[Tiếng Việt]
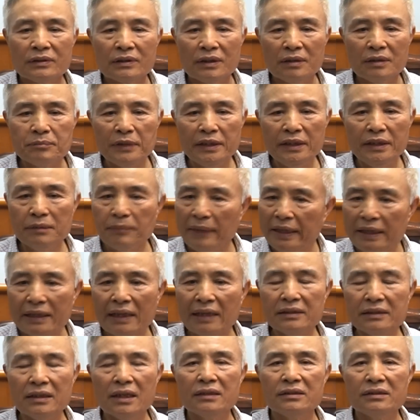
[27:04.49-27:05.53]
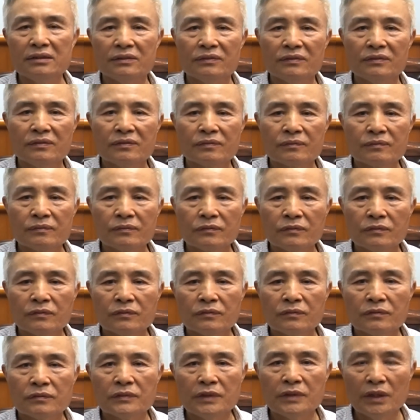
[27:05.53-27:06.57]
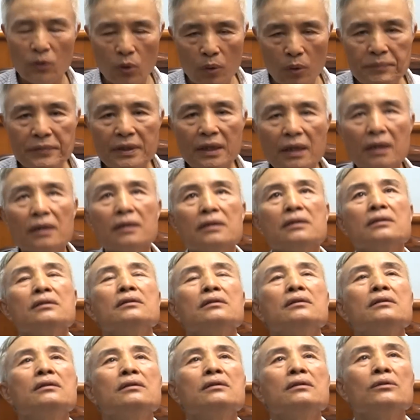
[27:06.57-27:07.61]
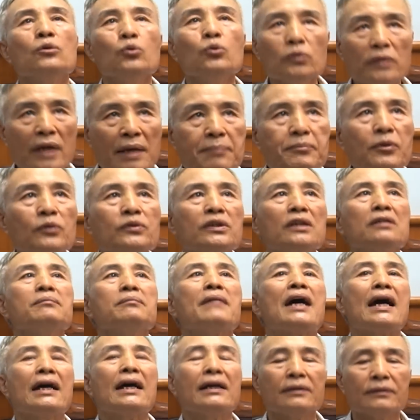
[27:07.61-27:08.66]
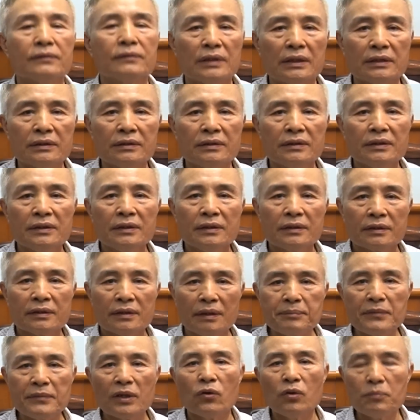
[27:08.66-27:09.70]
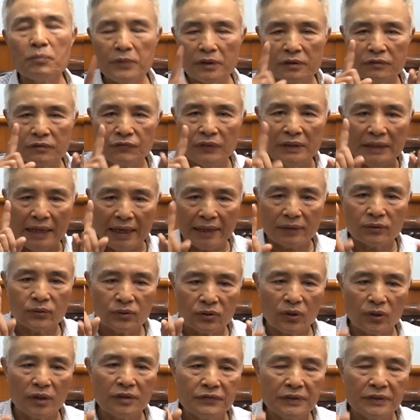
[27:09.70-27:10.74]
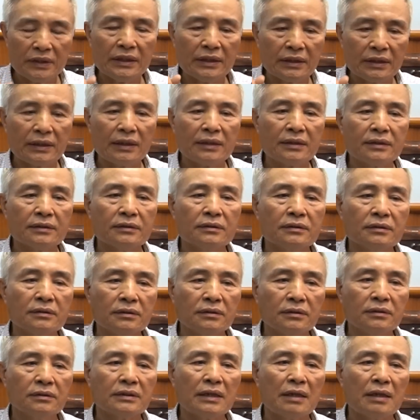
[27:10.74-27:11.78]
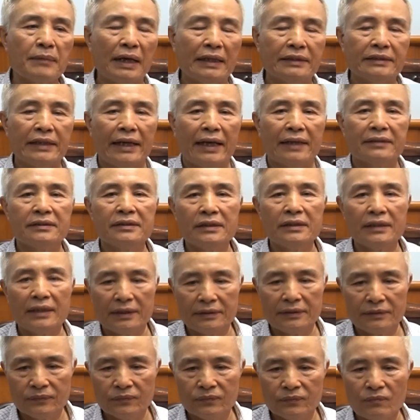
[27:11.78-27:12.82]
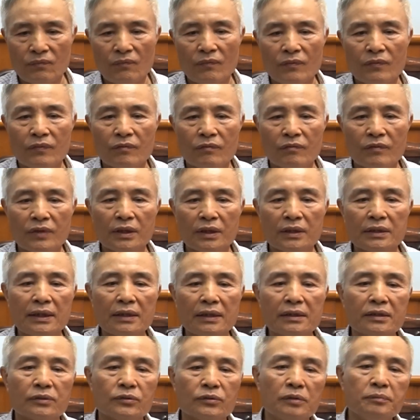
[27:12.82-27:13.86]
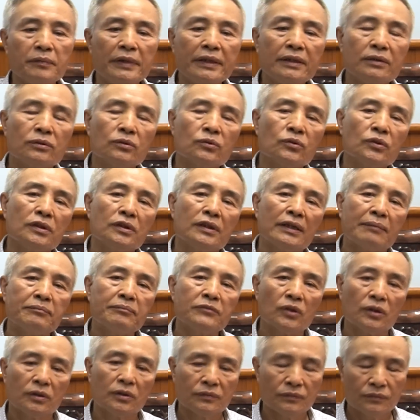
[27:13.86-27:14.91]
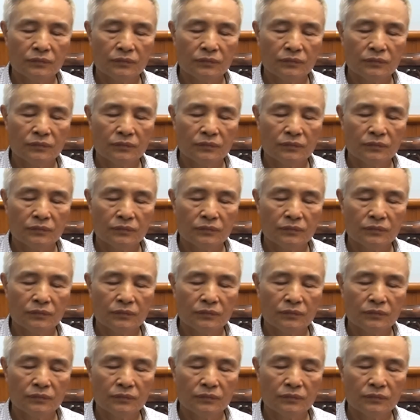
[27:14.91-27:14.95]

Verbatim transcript: Thế mà đi mấy ngày đường thì hôm là đúng đêm mùng chín tháng ba. Thế mà có một vấn đề tôi nói với này các các bạn trẻ như thế này mà các cựu chiến binh chúng tôi lắm rồi.